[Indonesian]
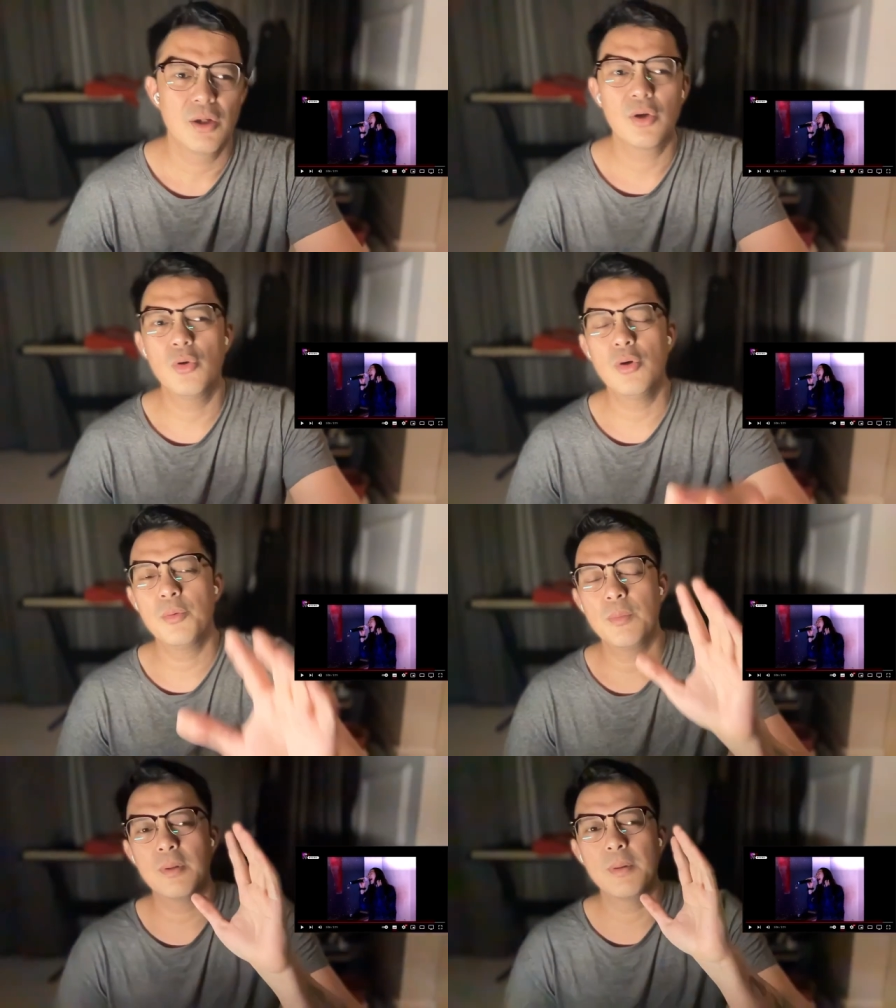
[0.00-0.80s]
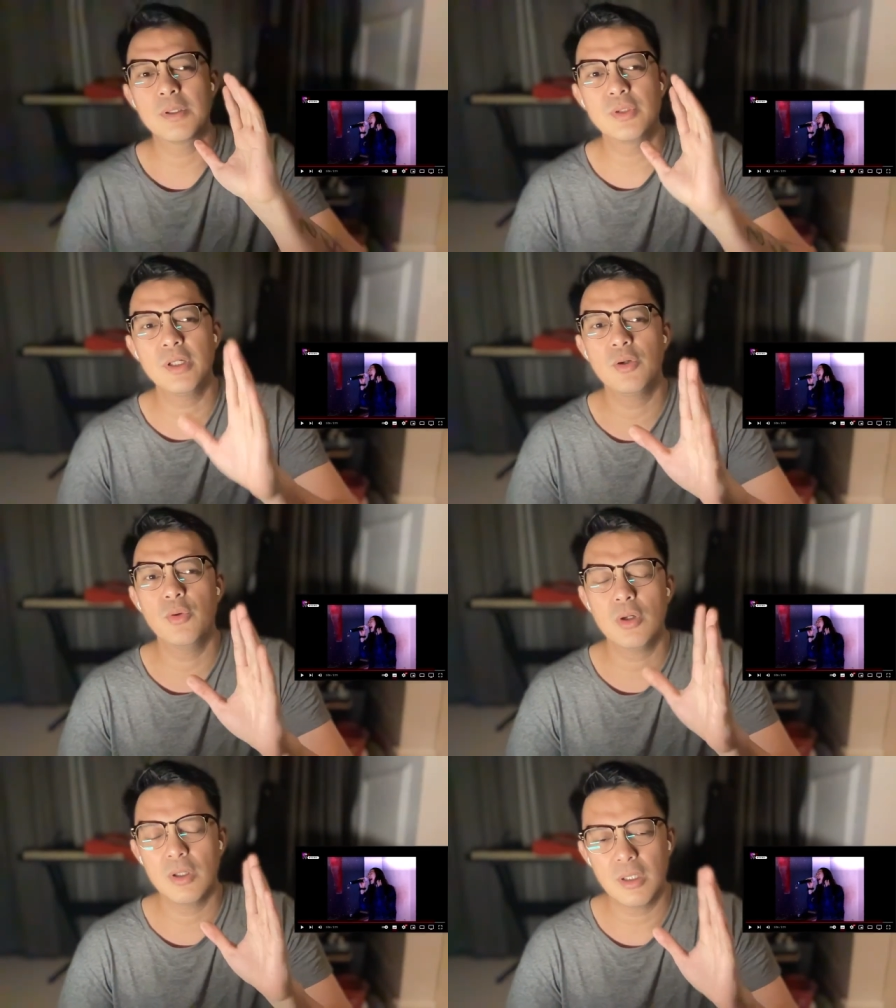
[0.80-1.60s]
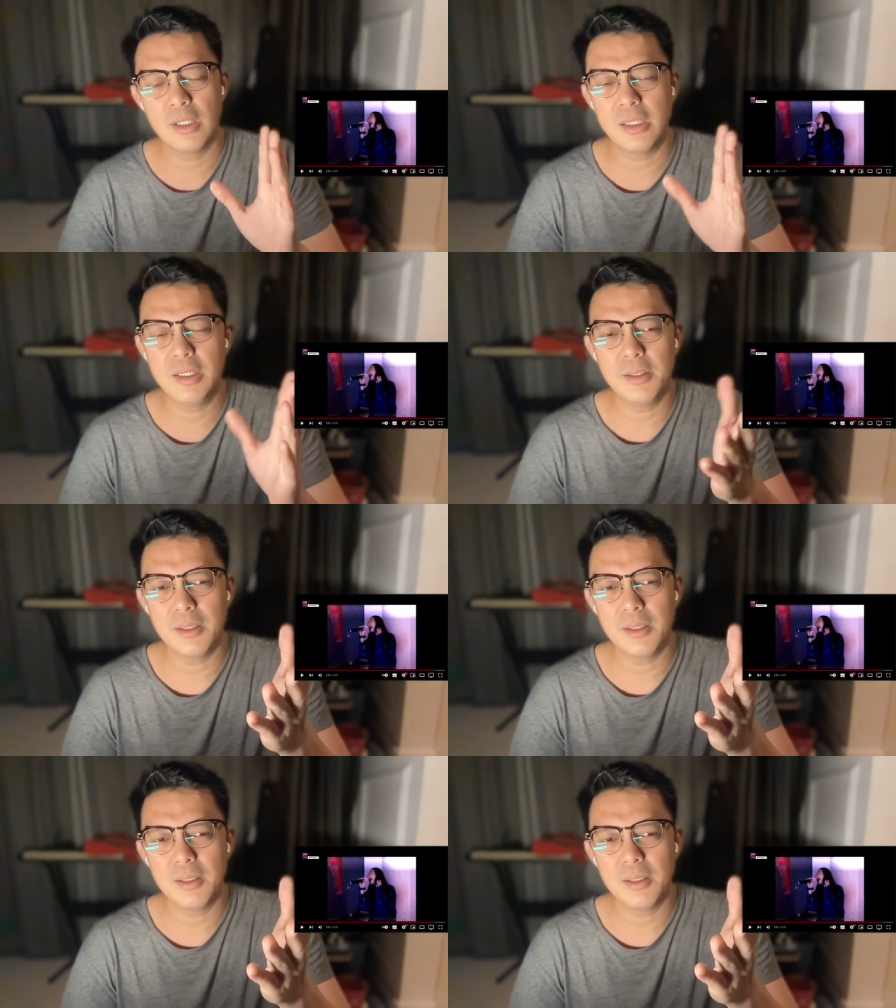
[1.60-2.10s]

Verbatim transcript: Gue maksudnya gue ini